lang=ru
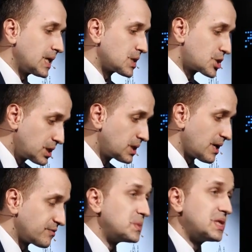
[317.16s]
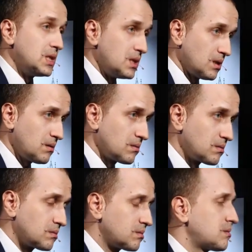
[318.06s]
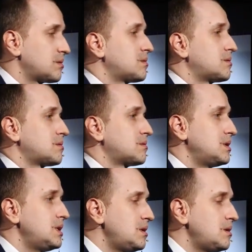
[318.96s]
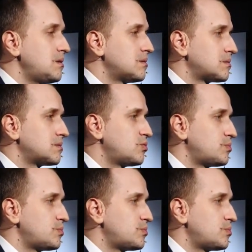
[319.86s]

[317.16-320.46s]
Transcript: жил я в Пекине, ага. и, ну,